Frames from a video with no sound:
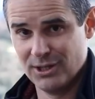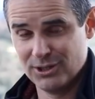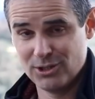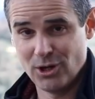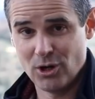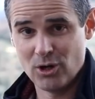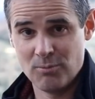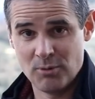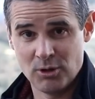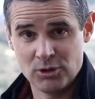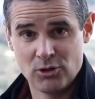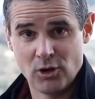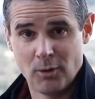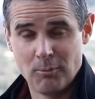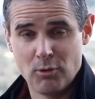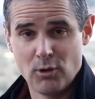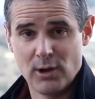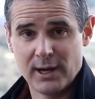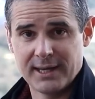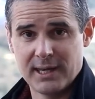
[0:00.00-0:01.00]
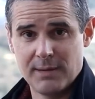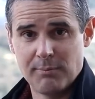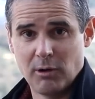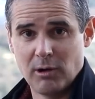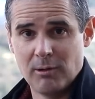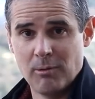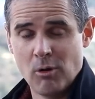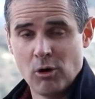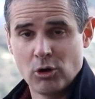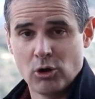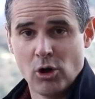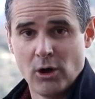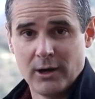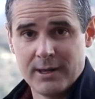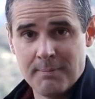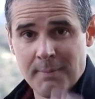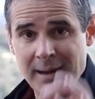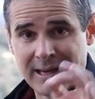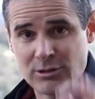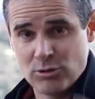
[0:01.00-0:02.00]
dans le mode d'emploi qui est probablement encore
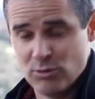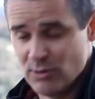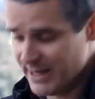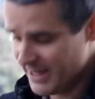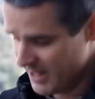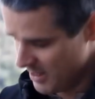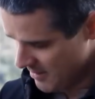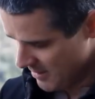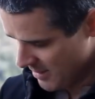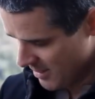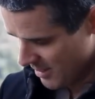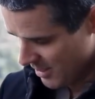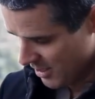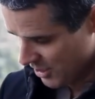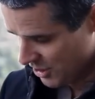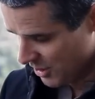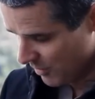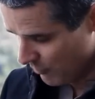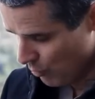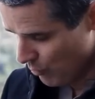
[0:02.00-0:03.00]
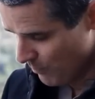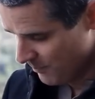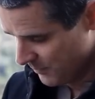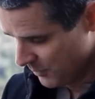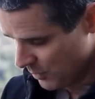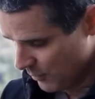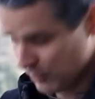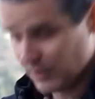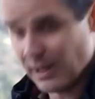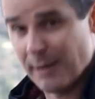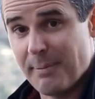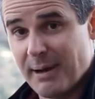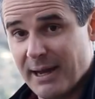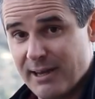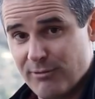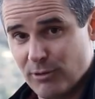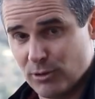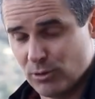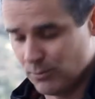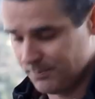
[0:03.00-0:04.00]
immaculé chez vous de votre appareil
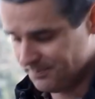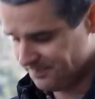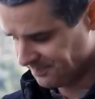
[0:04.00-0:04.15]
photo.